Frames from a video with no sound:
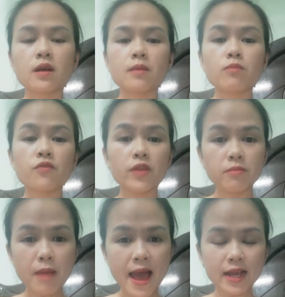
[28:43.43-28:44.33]
1 phần
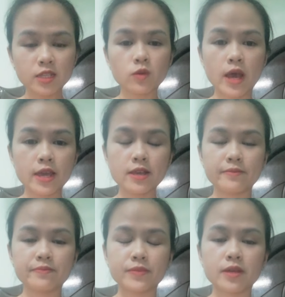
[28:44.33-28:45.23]
3 cái số đấy
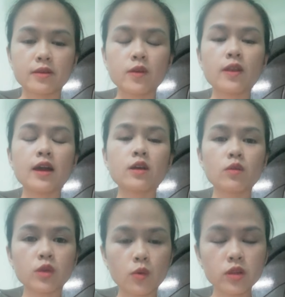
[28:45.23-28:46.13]
gọi là ưu
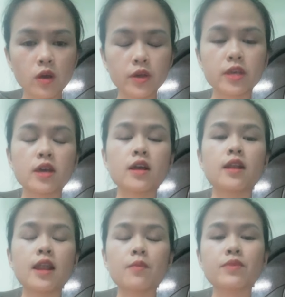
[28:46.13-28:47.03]
tú thôi
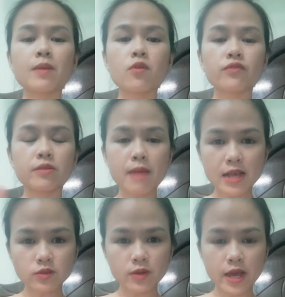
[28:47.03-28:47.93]
lọc ra 1 phần 3
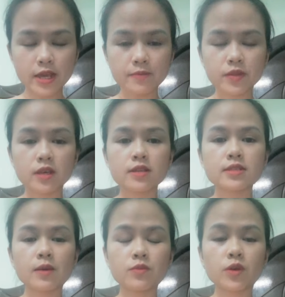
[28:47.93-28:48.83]
số đấy
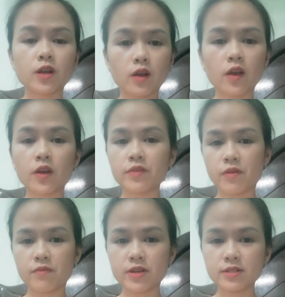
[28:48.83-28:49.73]
xong rồi gọi họ đi
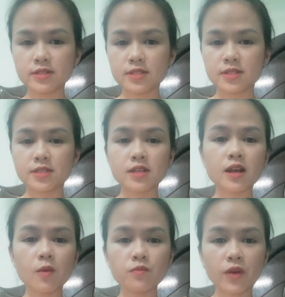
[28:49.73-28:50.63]
phỏng vấn chứ
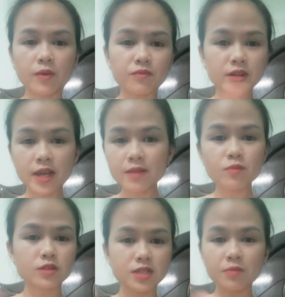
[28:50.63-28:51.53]
không phỏng vấn hết
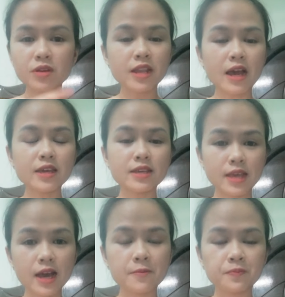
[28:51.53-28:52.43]
100 người đấy
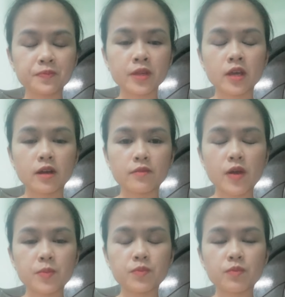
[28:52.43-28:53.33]
nhá và
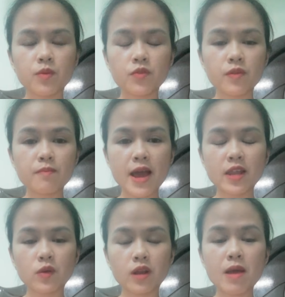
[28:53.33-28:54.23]
1 phần 3 là
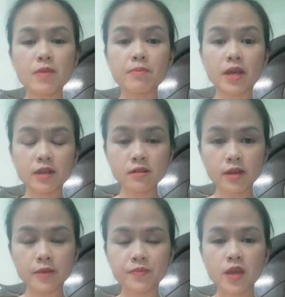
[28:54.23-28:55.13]
khoảng là ba mươi mấy
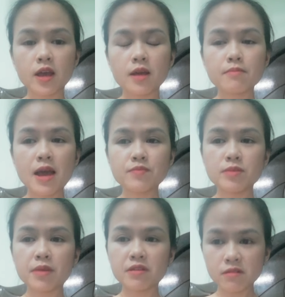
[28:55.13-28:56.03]
người ba mươi
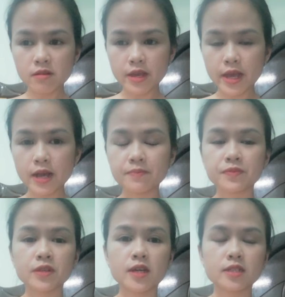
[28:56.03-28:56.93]
mấy người á
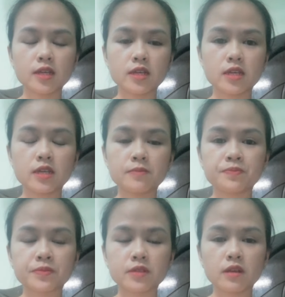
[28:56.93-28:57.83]
thì
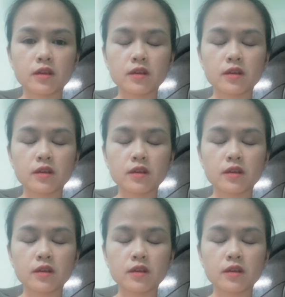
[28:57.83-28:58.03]
uh,